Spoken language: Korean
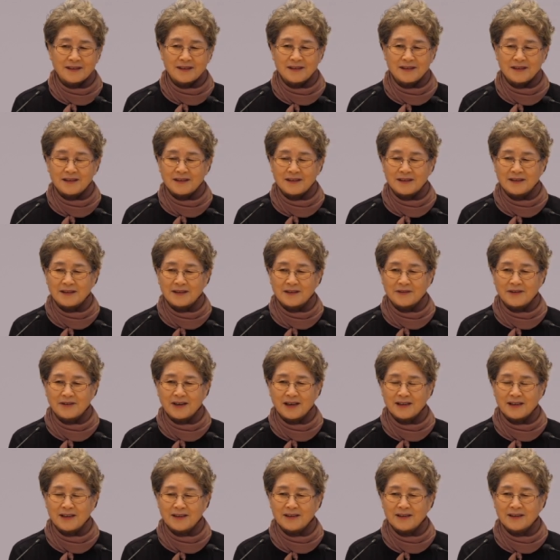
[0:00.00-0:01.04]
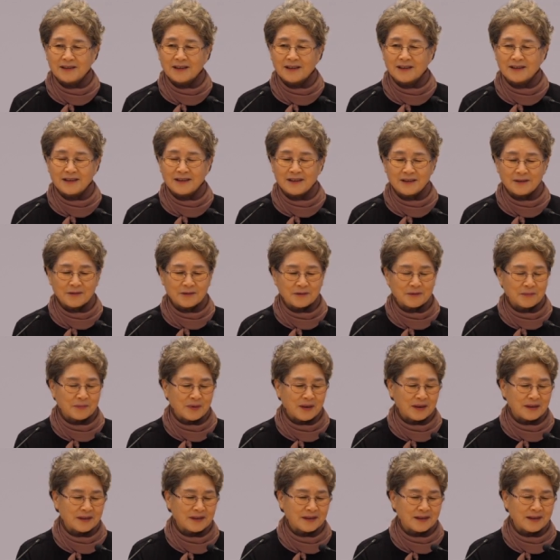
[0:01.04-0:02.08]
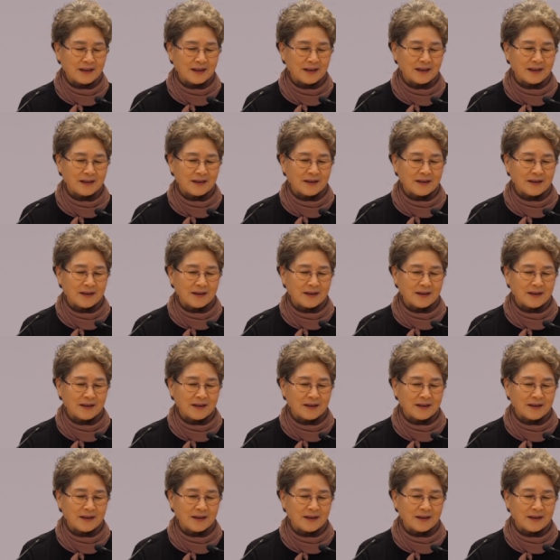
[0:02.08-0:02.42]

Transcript: 예, 과일을 갖다 놓고 파는데